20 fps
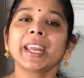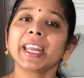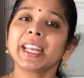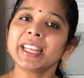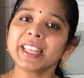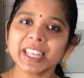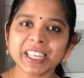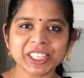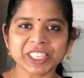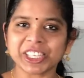
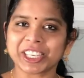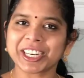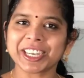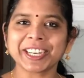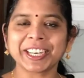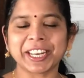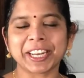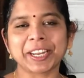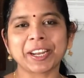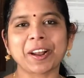இந்த
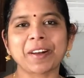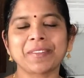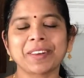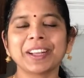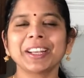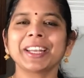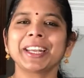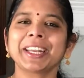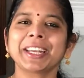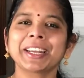சிக்கன்
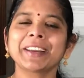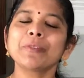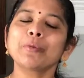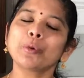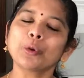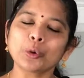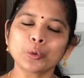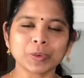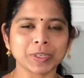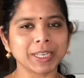டிக்காவை நீங்கள்
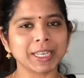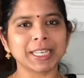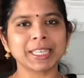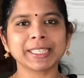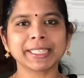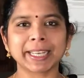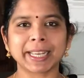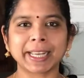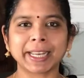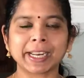
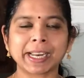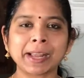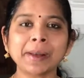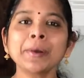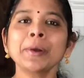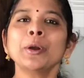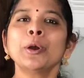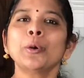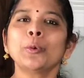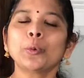ஓவன்லேயும்
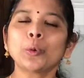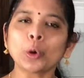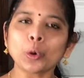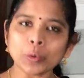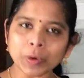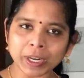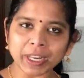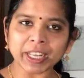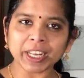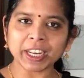செய்யலாம்
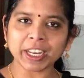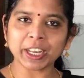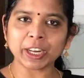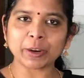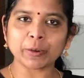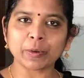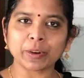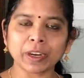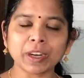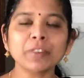ஓவன்
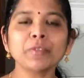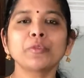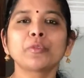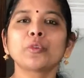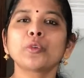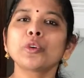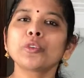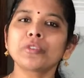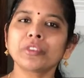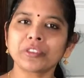இருக்கிறவங்க
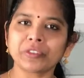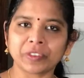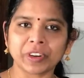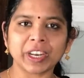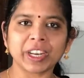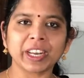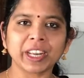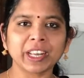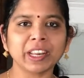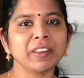ஃபோர்
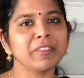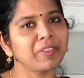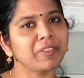ஃபிஃப்டி டிகிரி